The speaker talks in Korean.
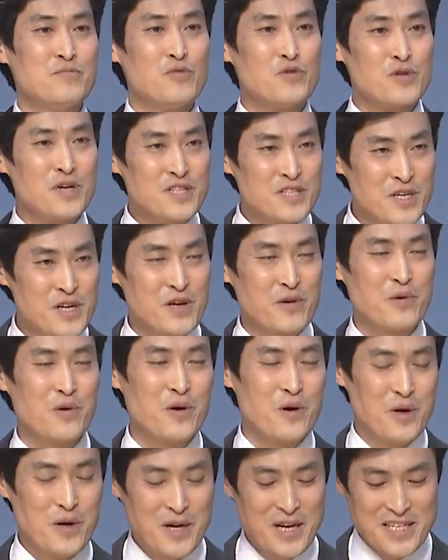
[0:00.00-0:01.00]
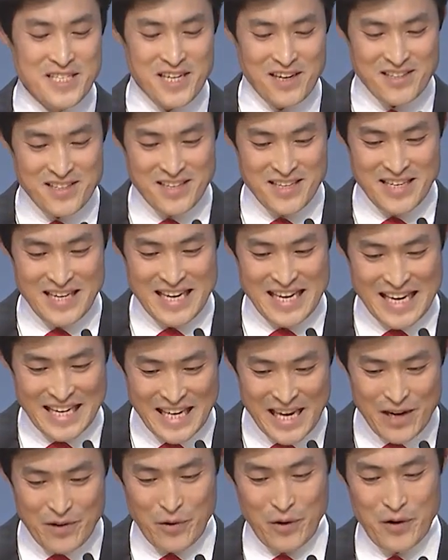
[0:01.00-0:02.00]
무너뜨리고 저들을
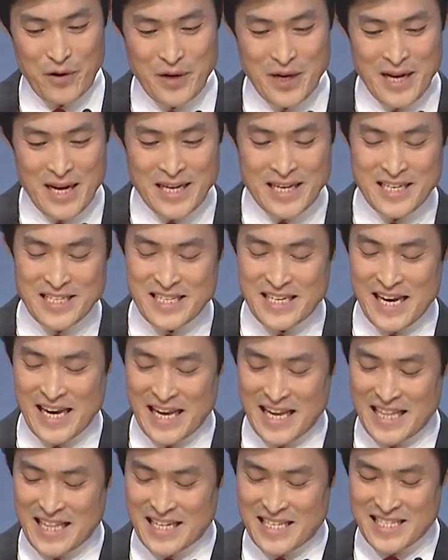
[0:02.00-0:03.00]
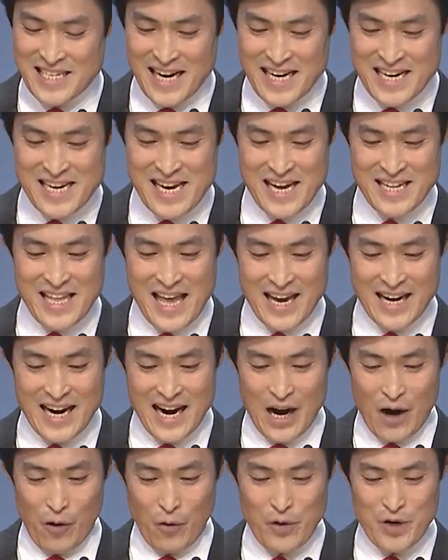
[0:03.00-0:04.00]
이기고 그들이 있는 자리에
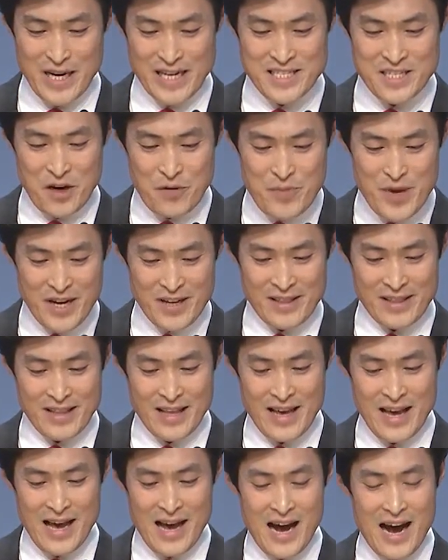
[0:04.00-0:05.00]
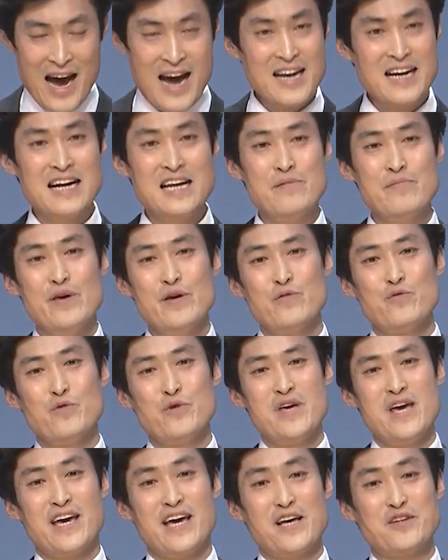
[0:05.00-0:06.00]
내가 올라서면 하나님이
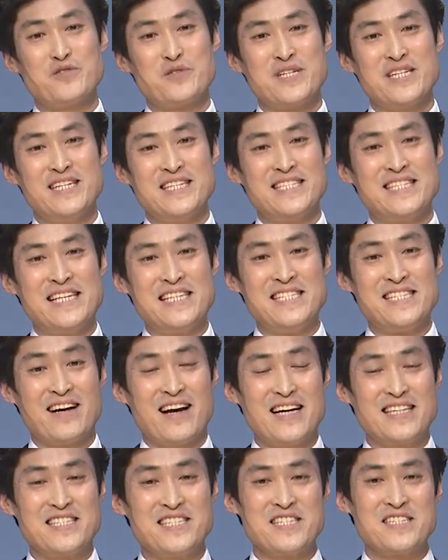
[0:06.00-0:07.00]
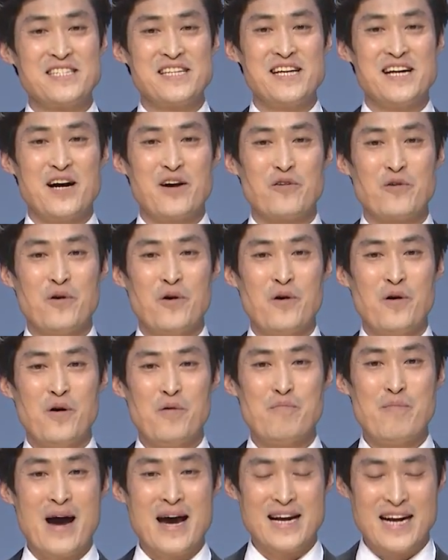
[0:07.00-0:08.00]
우리에게 주시는 진정한 승리라고
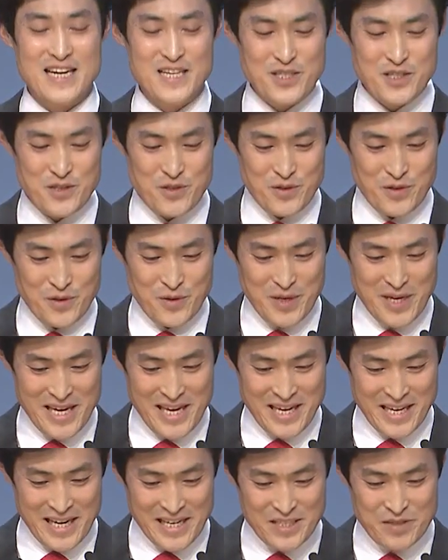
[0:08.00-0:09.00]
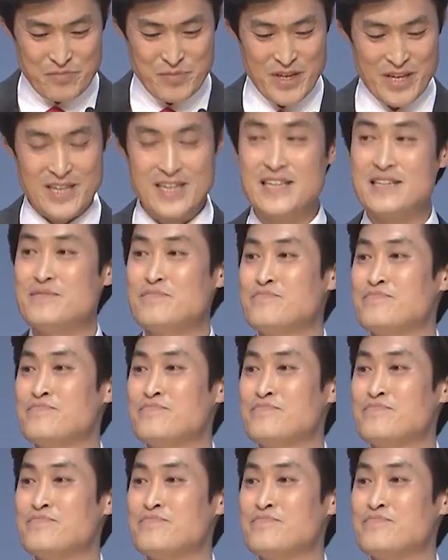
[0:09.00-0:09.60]
말할 수 있겠습니까?